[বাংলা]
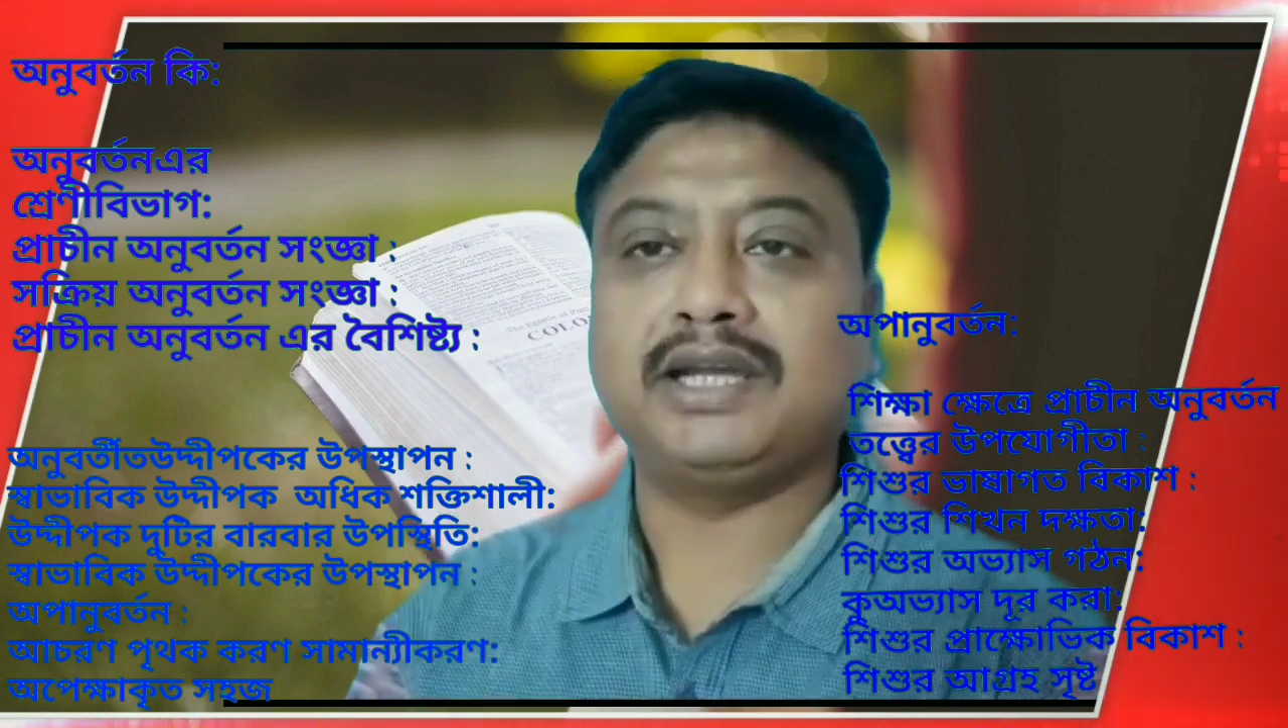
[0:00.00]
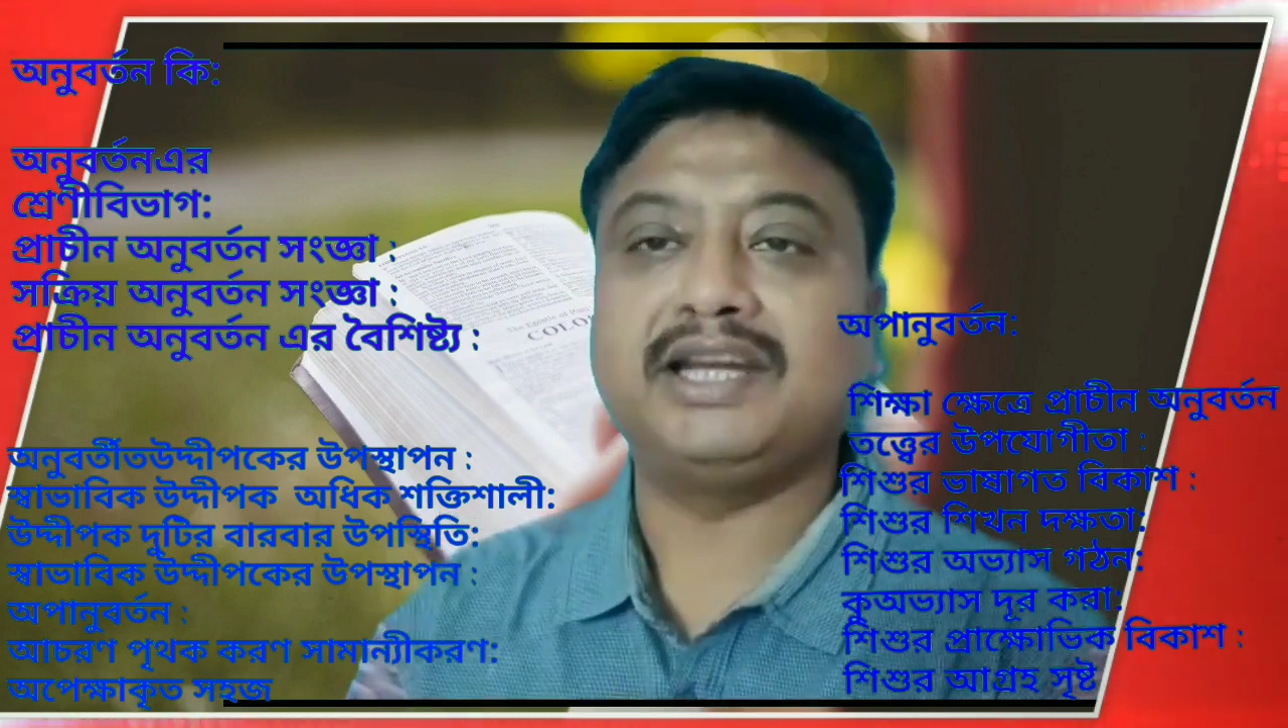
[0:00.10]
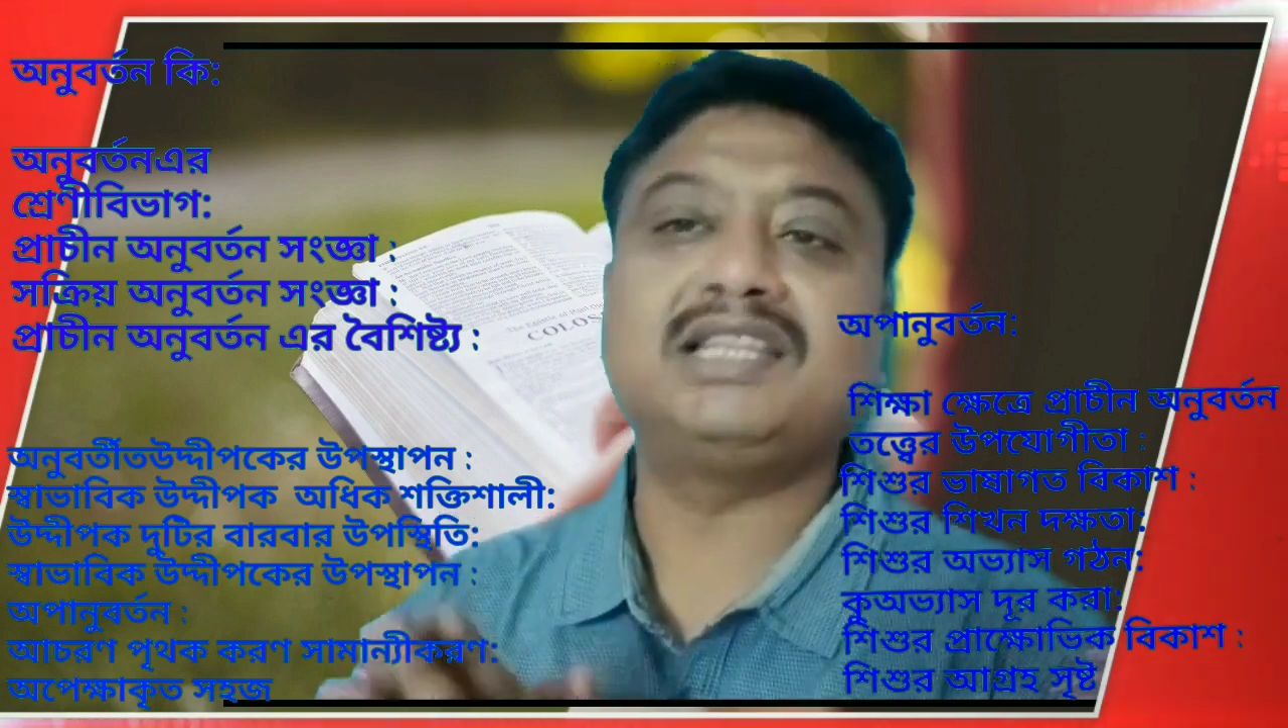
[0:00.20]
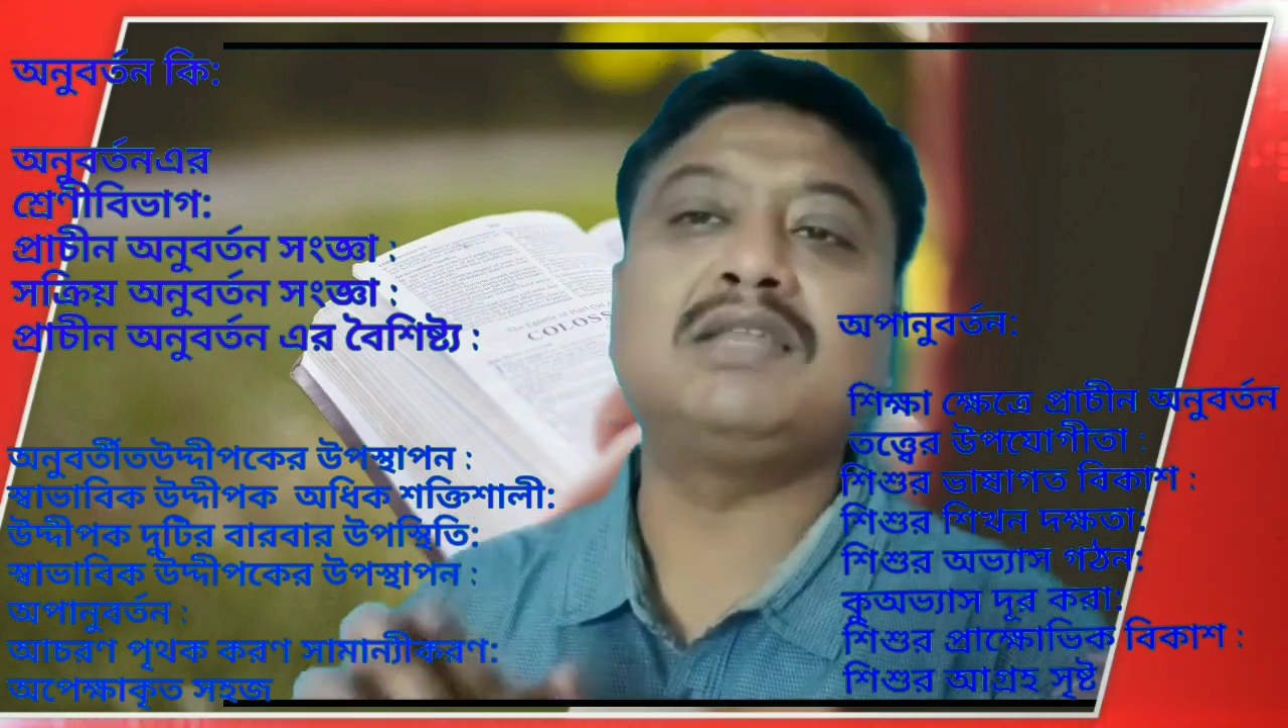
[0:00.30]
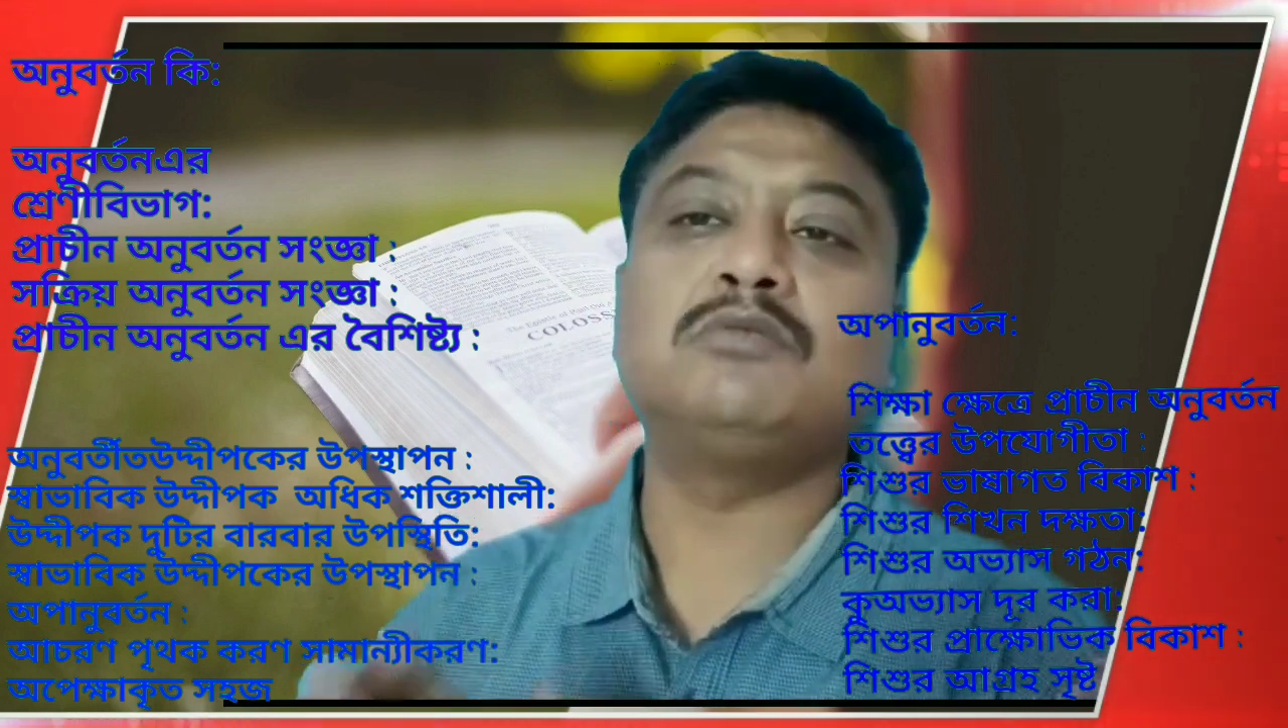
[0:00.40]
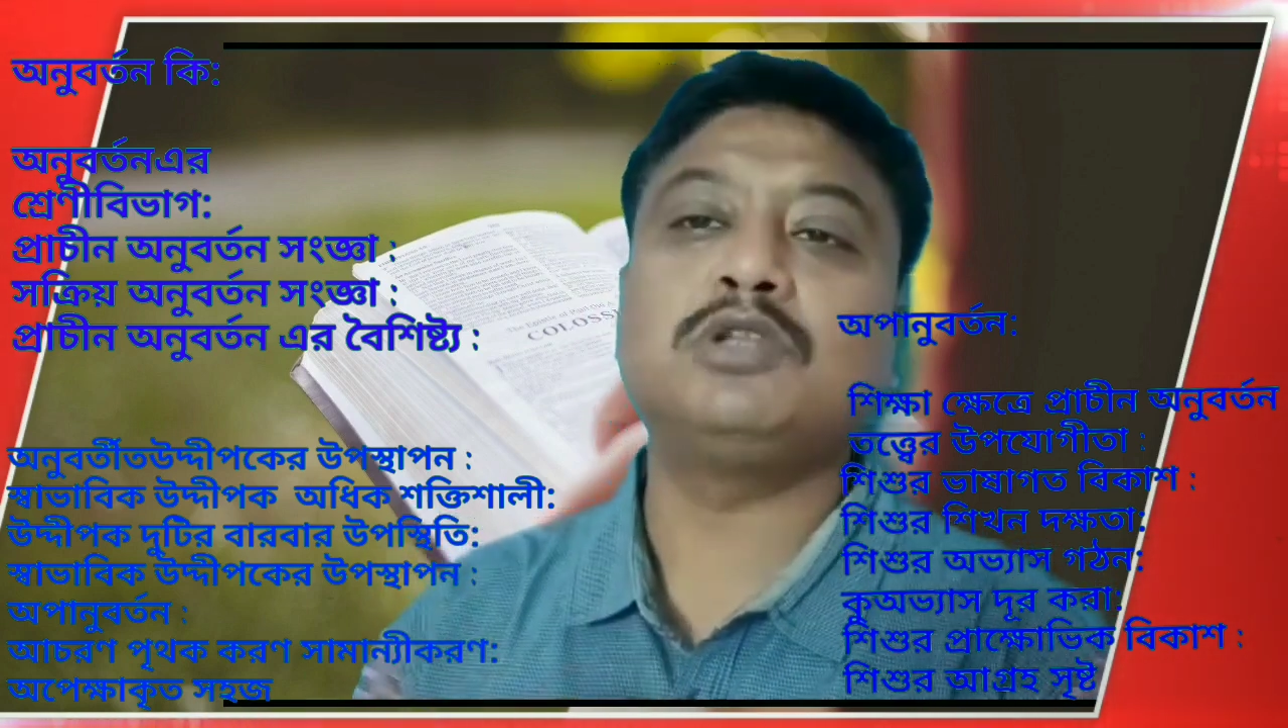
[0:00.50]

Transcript: কৃত্রিম